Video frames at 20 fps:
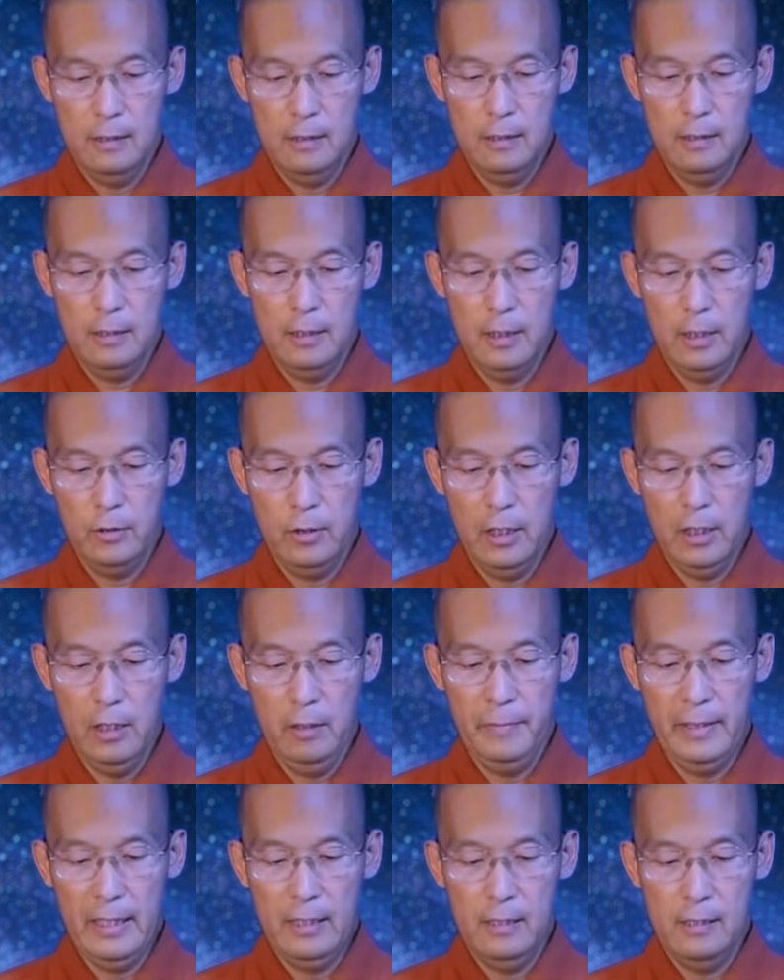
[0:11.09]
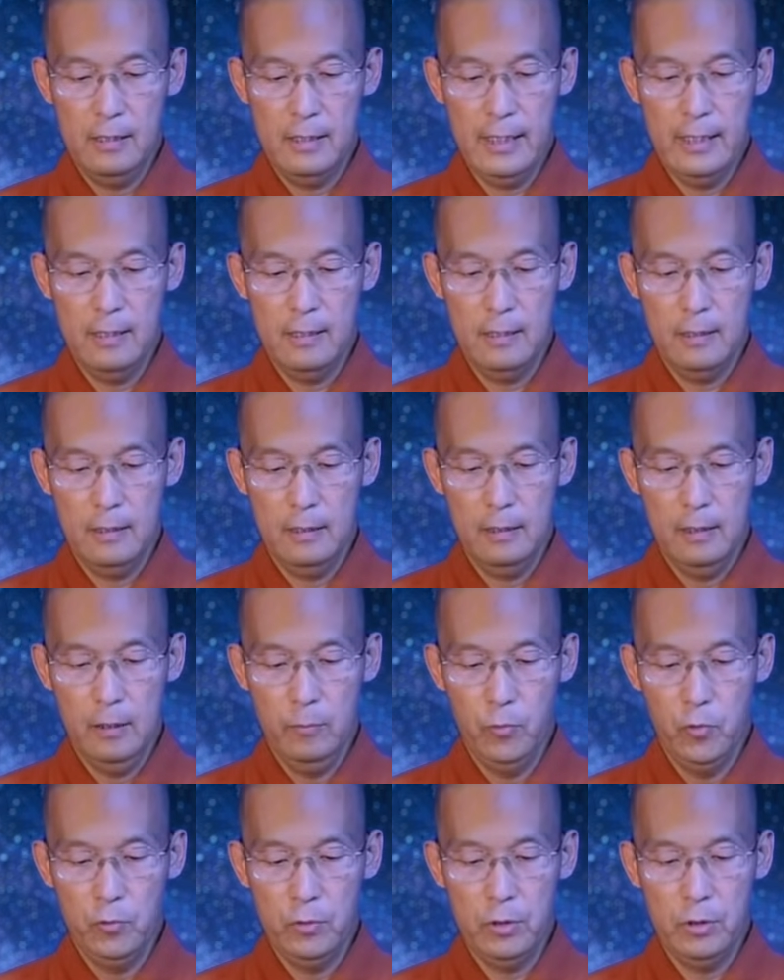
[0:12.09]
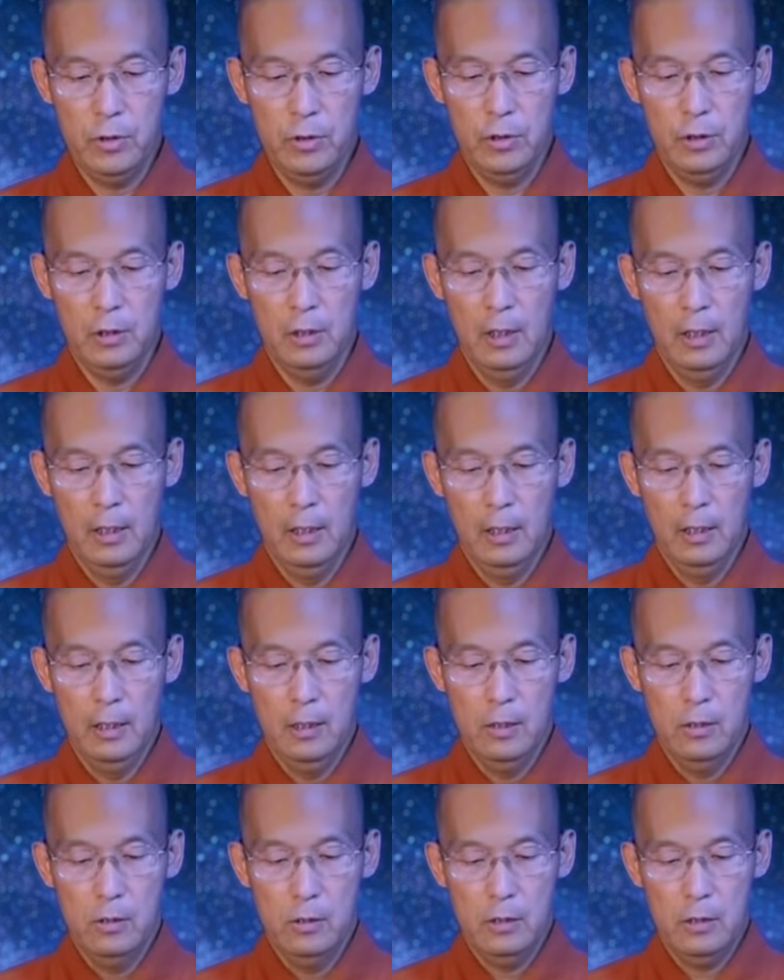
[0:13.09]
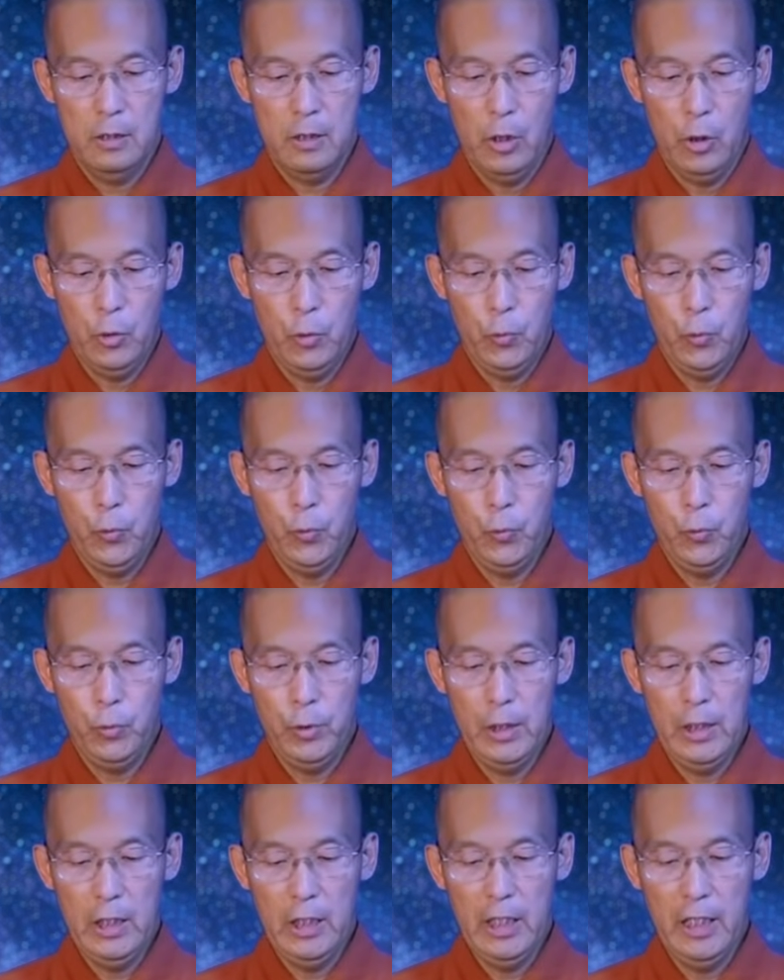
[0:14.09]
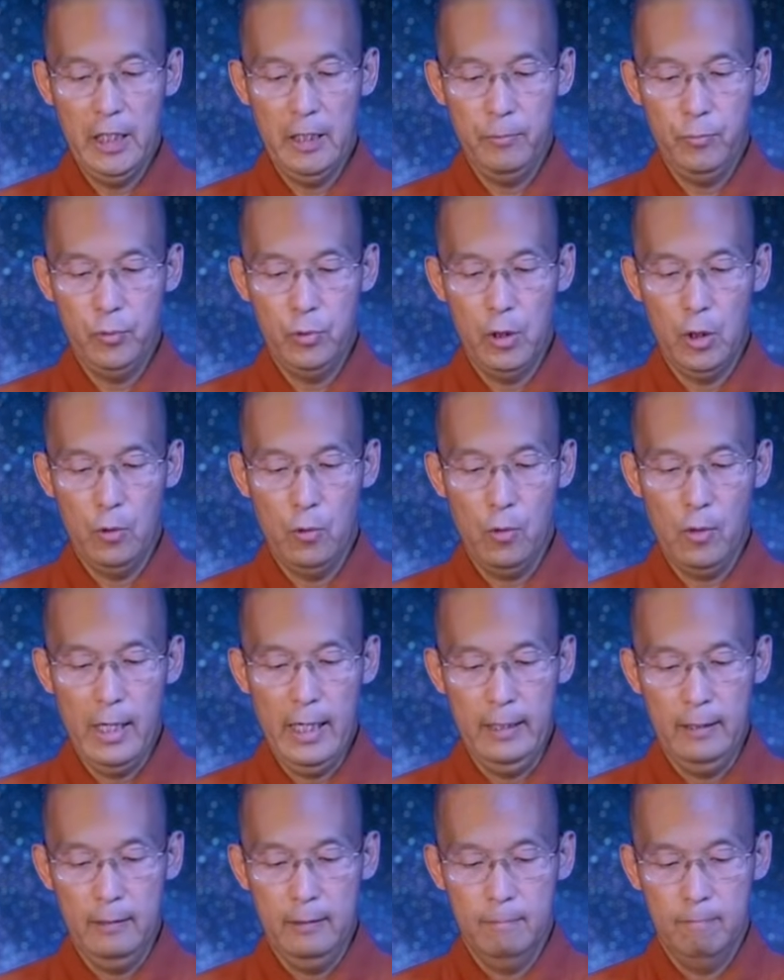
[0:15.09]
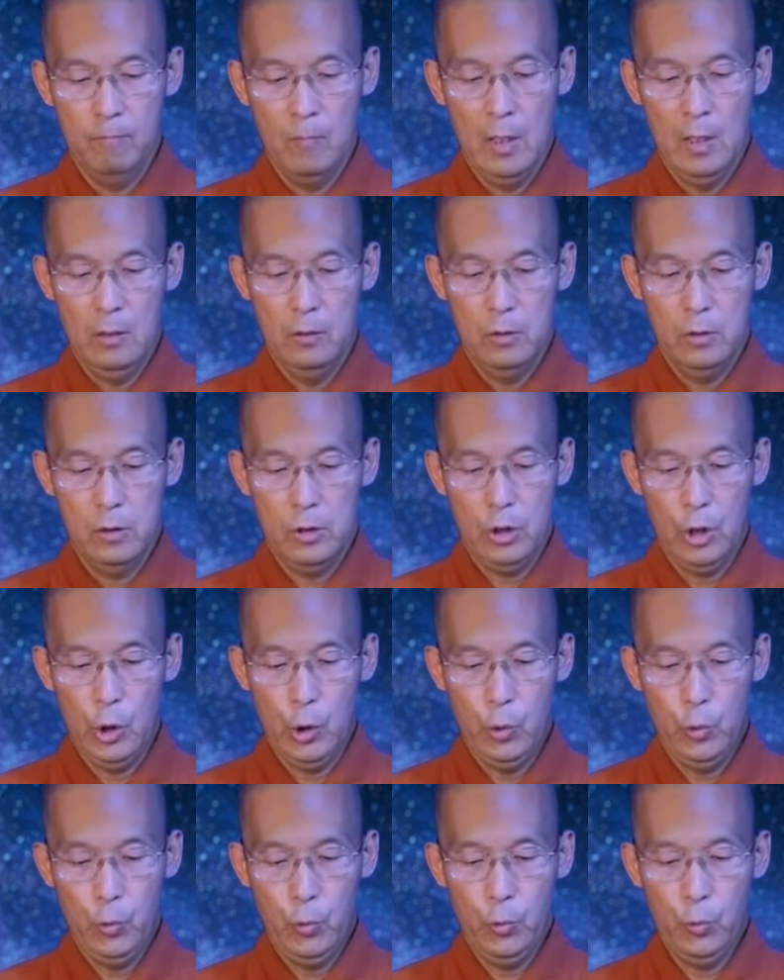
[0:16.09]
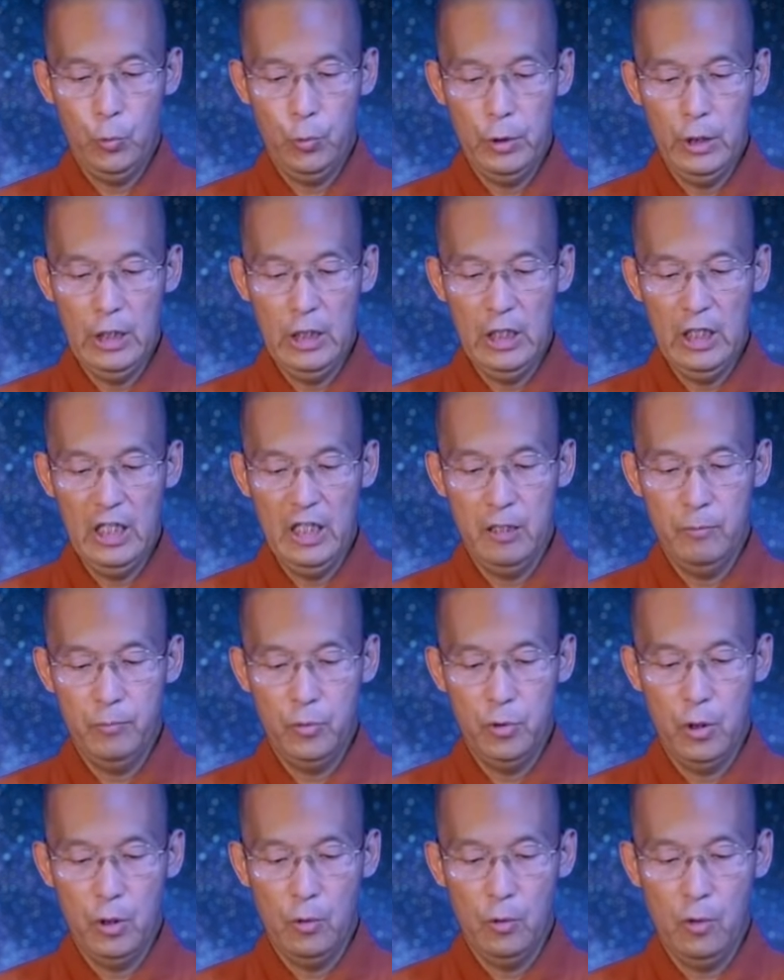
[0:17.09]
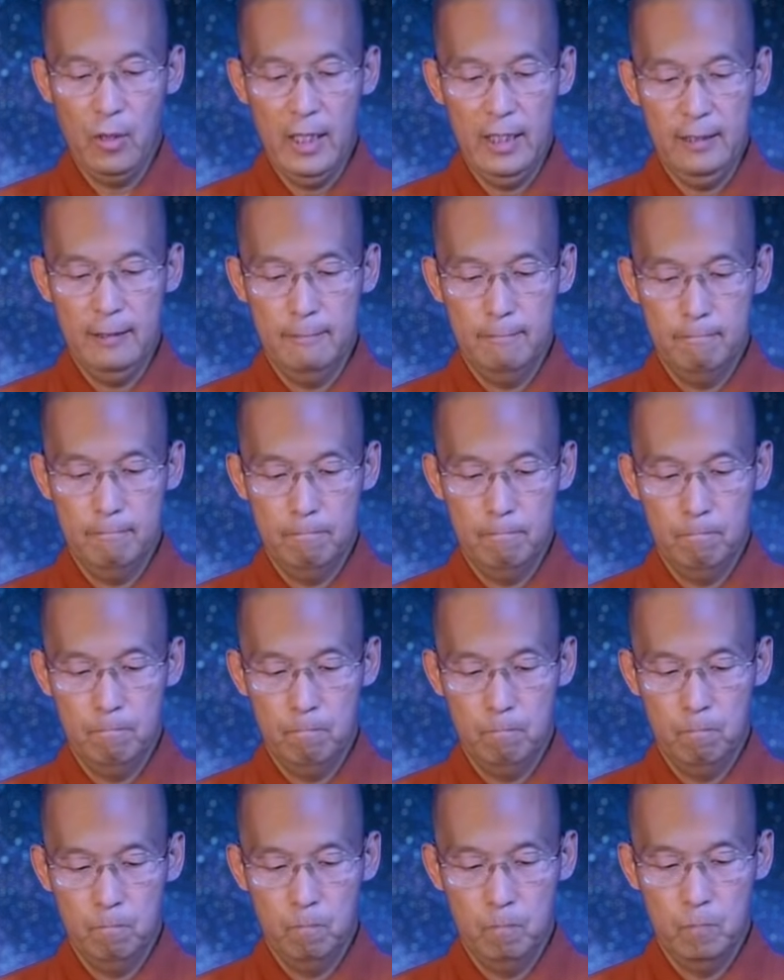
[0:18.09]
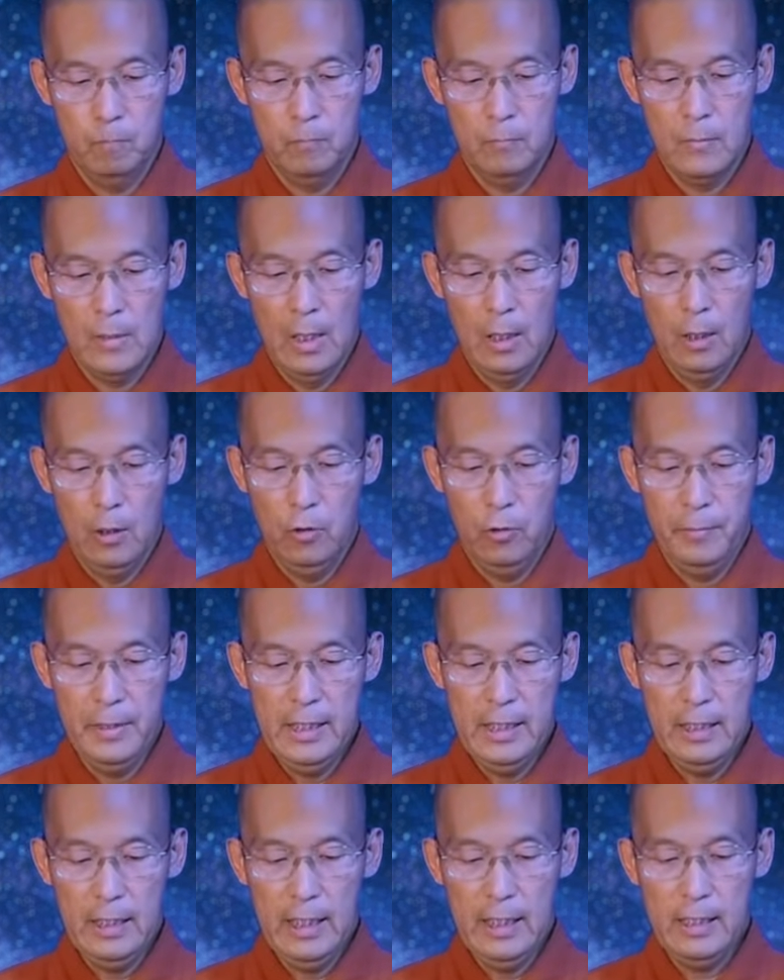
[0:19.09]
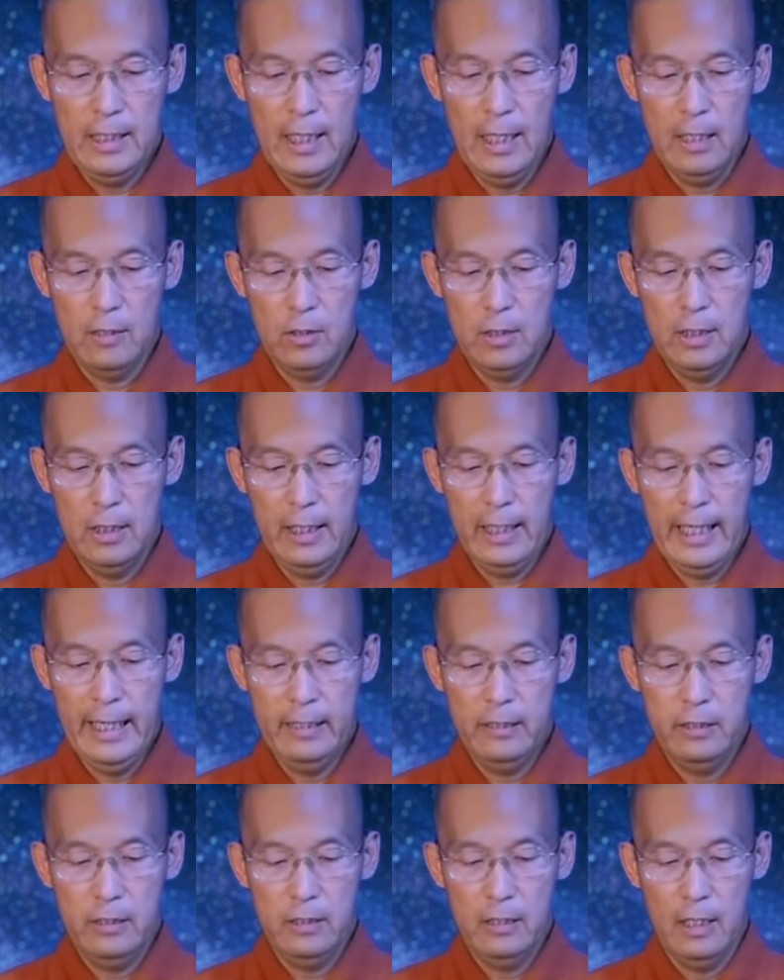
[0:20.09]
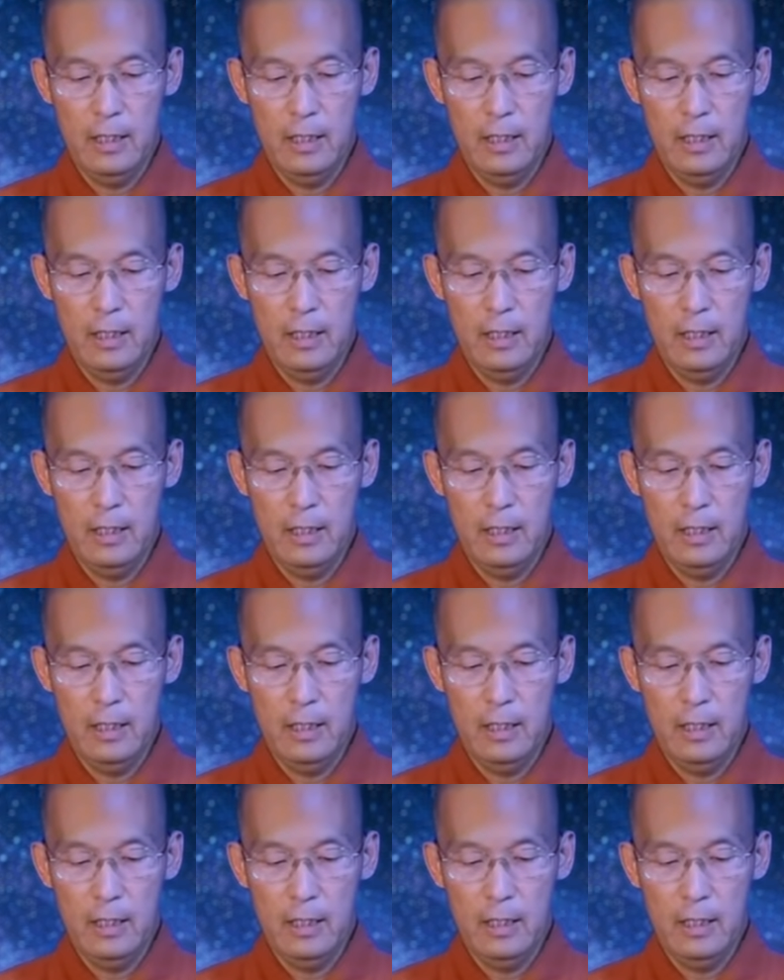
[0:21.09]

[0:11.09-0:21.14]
七十六页一百二十三则，题目是“守护异业不容缓”。守护异业不容缓，我们一起念一下老师的开示